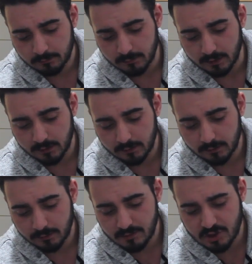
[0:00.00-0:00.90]
Bak
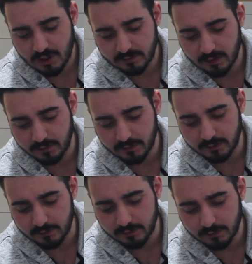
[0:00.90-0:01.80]
bir shotgun'la
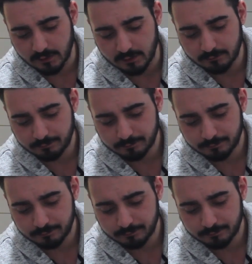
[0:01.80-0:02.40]
girdi adam.